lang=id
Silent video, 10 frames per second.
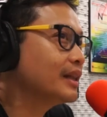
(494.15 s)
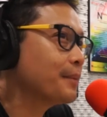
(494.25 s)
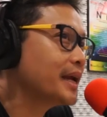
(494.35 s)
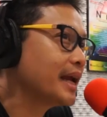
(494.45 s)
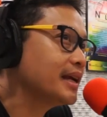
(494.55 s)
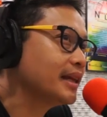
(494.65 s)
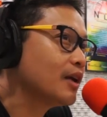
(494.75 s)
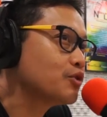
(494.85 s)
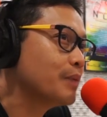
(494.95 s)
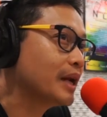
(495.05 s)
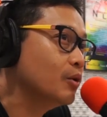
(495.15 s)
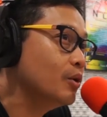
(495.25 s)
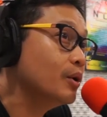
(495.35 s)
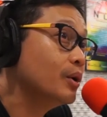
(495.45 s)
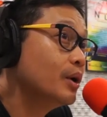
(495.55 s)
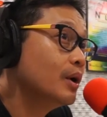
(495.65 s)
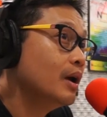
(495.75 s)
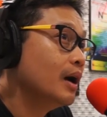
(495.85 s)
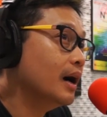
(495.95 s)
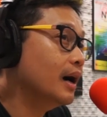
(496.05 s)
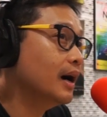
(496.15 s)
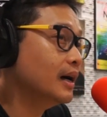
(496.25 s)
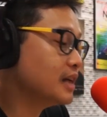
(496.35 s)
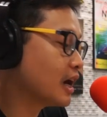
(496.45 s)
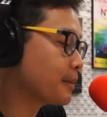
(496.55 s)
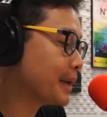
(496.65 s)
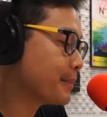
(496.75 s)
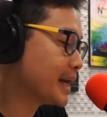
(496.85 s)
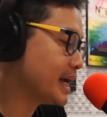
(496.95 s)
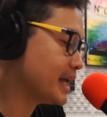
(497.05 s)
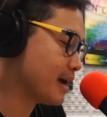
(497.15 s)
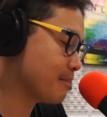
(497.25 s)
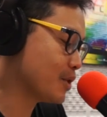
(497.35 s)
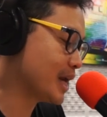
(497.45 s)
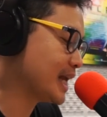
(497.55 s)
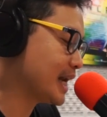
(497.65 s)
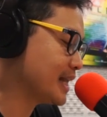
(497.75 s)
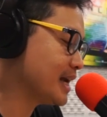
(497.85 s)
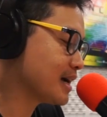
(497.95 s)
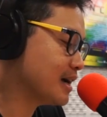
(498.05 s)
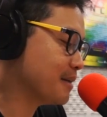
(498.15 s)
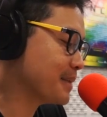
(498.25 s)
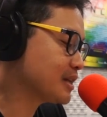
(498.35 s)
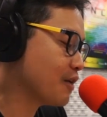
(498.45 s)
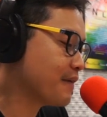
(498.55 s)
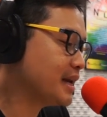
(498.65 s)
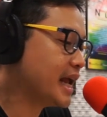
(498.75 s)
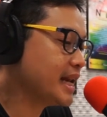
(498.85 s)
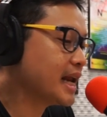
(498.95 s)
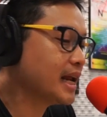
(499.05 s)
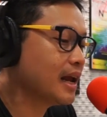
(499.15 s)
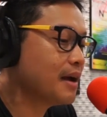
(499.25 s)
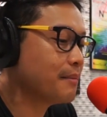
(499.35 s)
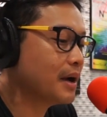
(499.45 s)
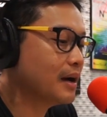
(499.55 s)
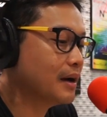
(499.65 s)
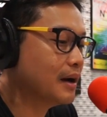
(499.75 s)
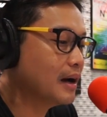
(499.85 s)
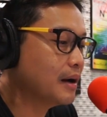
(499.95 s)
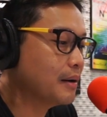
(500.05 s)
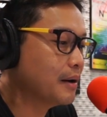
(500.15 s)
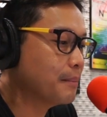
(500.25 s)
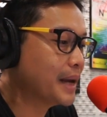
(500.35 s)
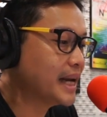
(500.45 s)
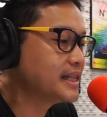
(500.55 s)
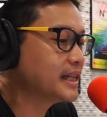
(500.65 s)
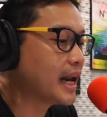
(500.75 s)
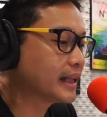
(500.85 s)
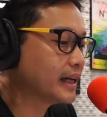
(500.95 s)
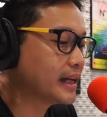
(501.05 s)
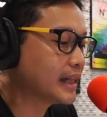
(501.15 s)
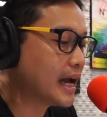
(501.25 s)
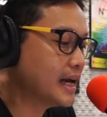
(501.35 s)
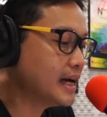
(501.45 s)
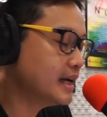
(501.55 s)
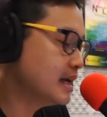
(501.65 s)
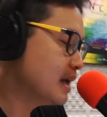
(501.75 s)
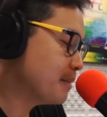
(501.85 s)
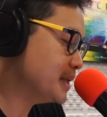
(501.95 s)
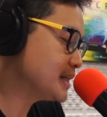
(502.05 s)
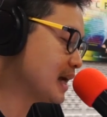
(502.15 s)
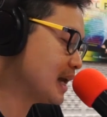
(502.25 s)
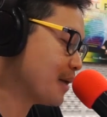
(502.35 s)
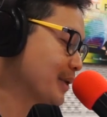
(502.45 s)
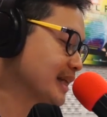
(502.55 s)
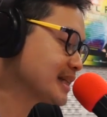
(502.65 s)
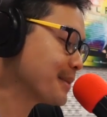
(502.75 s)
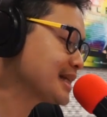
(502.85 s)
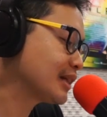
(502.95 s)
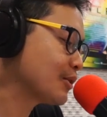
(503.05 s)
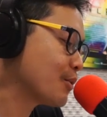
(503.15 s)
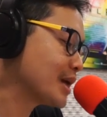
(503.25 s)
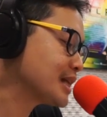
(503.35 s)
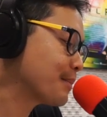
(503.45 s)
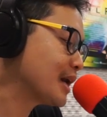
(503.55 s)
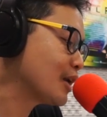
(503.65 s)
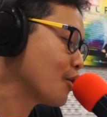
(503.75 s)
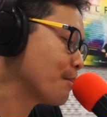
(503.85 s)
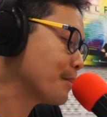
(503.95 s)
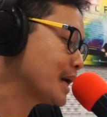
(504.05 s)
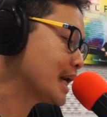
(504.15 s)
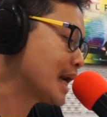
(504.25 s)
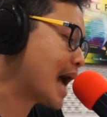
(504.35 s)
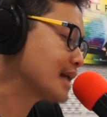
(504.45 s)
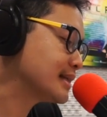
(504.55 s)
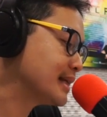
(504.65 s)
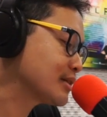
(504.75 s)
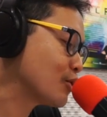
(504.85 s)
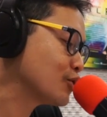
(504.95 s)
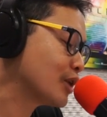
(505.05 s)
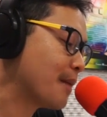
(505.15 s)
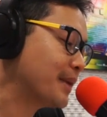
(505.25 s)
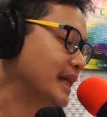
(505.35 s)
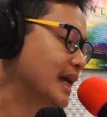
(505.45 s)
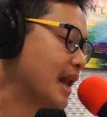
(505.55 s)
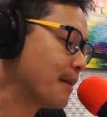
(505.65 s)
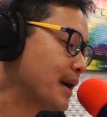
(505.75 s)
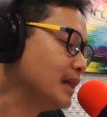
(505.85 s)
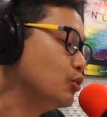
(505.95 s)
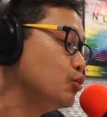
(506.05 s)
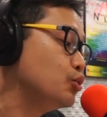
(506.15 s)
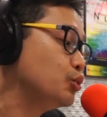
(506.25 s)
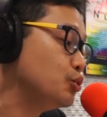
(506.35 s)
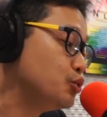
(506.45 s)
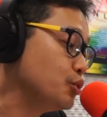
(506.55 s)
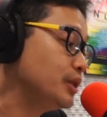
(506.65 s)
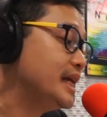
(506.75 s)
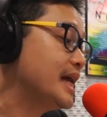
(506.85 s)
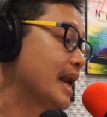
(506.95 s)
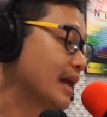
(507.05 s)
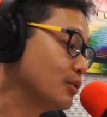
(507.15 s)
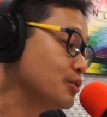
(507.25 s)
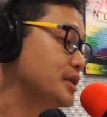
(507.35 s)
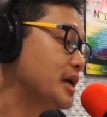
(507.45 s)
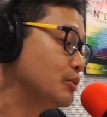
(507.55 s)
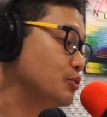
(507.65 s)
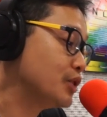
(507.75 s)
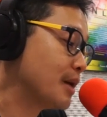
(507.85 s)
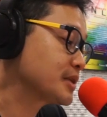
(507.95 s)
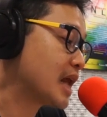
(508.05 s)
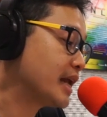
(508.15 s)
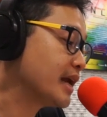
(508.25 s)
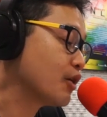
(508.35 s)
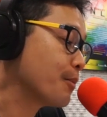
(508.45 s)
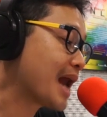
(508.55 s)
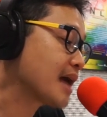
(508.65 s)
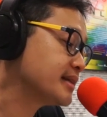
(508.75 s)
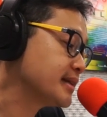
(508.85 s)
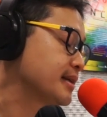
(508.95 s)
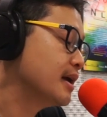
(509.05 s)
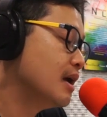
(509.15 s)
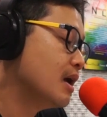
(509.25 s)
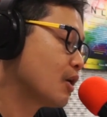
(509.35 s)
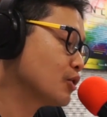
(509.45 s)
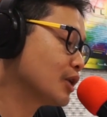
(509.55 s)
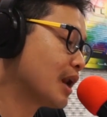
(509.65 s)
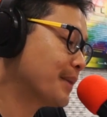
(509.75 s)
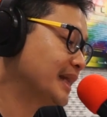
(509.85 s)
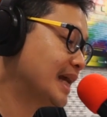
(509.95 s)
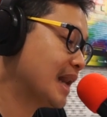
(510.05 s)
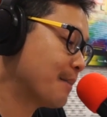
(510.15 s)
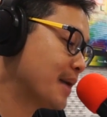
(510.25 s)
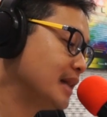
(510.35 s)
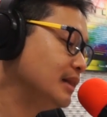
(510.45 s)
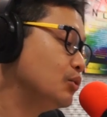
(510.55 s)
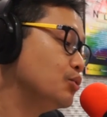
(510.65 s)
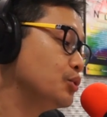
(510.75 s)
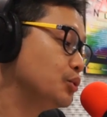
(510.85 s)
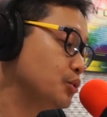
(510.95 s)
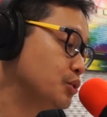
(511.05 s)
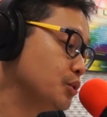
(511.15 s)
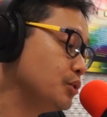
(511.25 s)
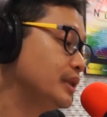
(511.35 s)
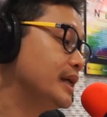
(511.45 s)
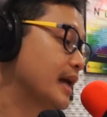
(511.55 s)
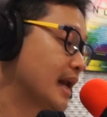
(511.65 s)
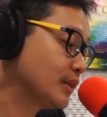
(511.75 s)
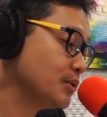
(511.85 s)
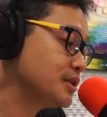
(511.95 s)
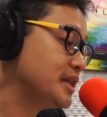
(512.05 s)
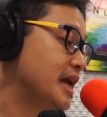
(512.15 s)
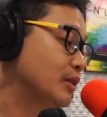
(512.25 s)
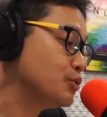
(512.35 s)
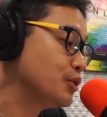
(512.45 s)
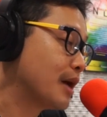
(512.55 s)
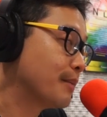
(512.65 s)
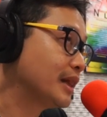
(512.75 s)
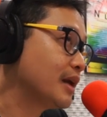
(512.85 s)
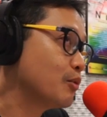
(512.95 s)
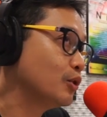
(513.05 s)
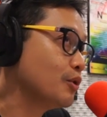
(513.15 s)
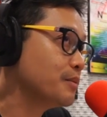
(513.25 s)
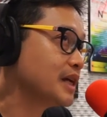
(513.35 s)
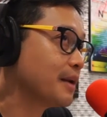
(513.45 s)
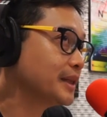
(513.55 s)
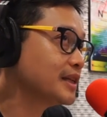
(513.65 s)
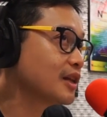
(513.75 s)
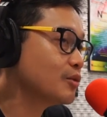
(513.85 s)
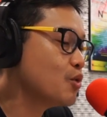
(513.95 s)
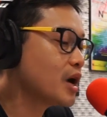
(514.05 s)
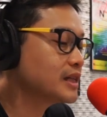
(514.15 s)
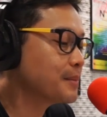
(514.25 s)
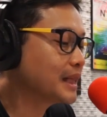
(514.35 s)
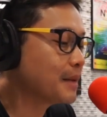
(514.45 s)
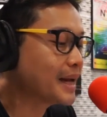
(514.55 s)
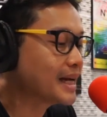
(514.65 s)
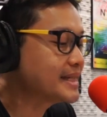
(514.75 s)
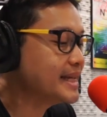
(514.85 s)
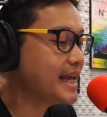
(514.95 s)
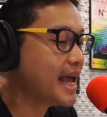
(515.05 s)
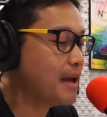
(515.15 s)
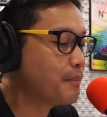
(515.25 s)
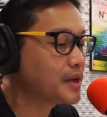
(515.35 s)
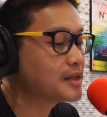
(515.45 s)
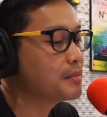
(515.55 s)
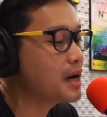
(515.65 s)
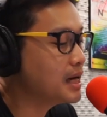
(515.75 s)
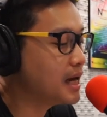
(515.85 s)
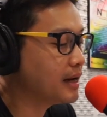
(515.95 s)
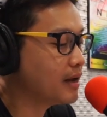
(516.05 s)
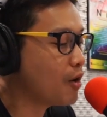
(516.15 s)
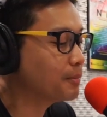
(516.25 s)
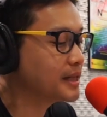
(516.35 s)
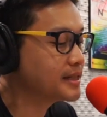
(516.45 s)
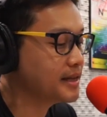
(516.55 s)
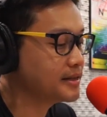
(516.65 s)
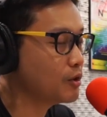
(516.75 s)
Tapi kayaknya kita harus break dulu. Uh, jangan kemana-mana. Yang mau nanya-nanya ke Mas Taufan, dia ini adalah uh, uh, managing directornya Tada bisa lewat SMS atau WhatsApp ke nomor akses 0838 77 300 376. Sekali lagi ke nomor akses 0838 77 300 376. Nanti yang beruntung bisa dapetin satu buah kacamata merek Sike persembahan dari Optik Says.